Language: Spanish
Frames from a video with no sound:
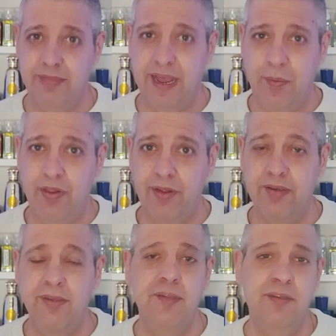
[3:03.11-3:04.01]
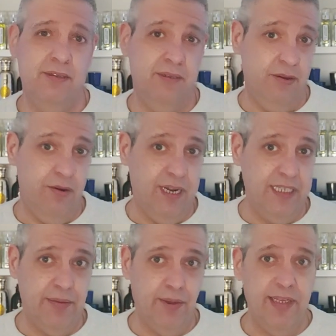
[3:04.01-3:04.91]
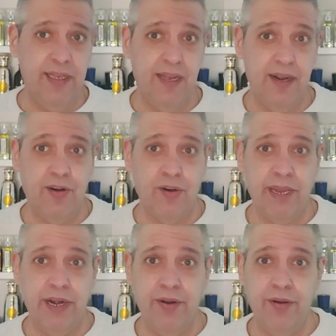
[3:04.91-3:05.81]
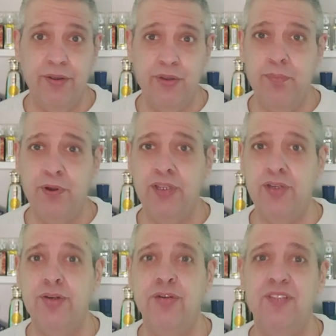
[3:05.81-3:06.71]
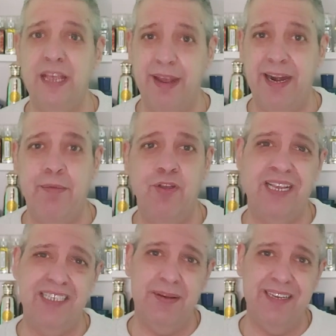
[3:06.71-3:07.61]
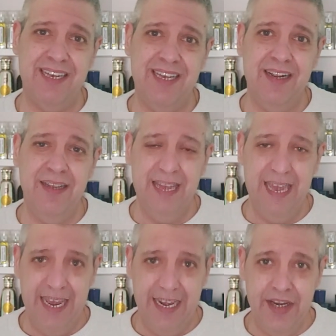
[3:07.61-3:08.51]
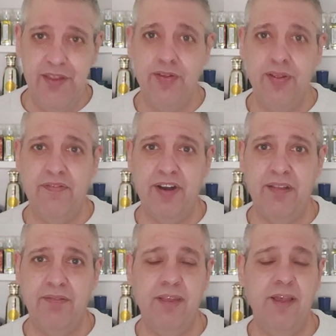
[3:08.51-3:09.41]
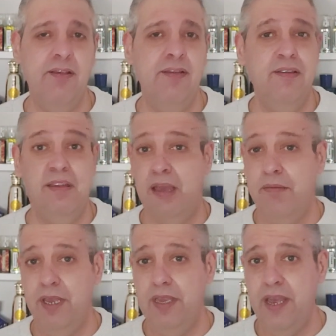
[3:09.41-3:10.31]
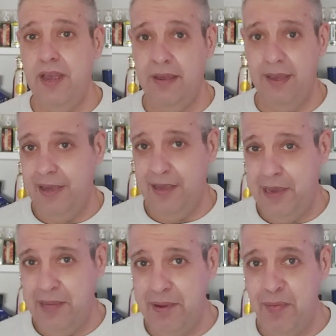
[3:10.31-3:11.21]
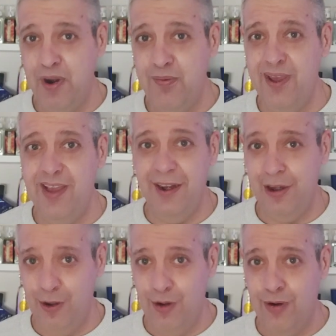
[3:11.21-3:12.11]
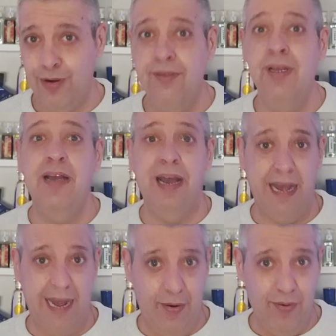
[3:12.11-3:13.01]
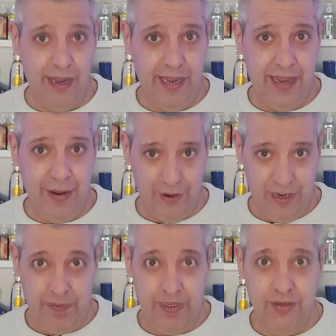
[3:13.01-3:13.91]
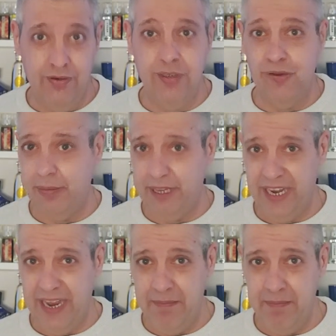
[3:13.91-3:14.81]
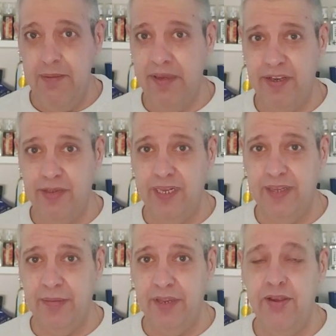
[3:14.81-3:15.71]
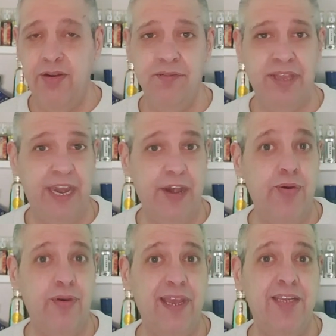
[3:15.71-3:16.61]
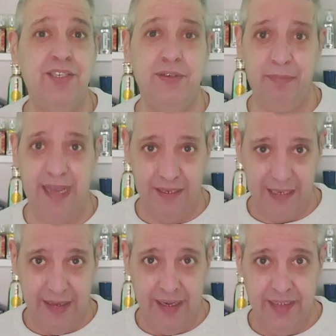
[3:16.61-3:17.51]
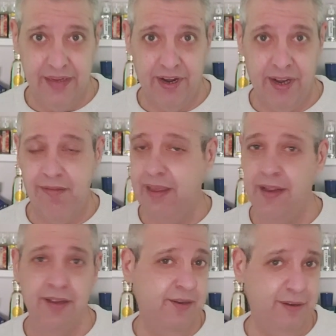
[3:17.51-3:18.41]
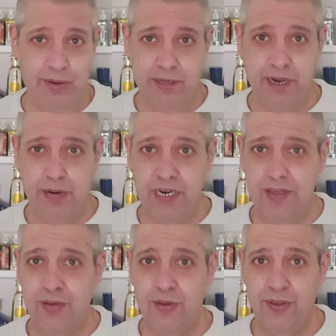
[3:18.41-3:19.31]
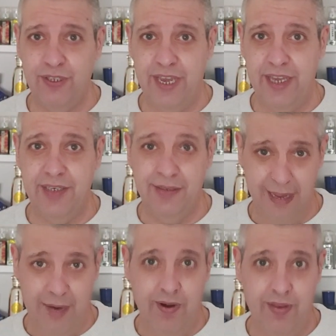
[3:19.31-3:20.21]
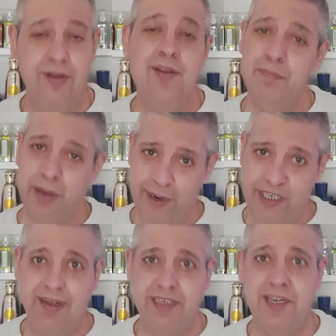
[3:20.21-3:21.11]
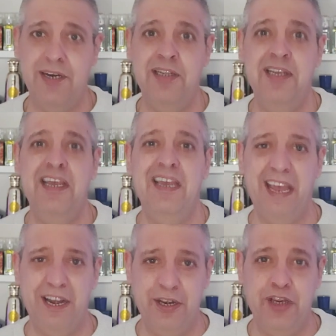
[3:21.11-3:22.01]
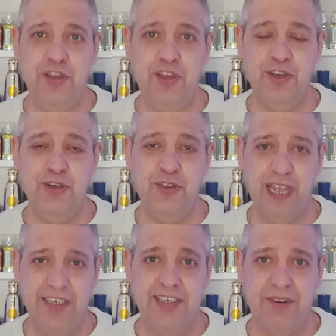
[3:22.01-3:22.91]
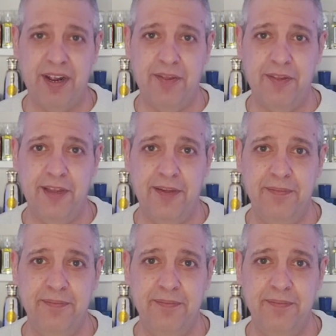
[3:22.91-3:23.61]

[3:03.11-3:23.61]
¿De acuerdo? Hojas de violeta, romero y un poquito de bergamota. Ese va a ser el inicio de la fragancia que a mí ya eh, me vuelve loco. Aunque os repito y os repetiré mil veces durante el vídeo que no es versátil esta fragancia, no es para usar todos los días, ¿de acuerdo? Pero ese va a ser el inicio de esta fragancia.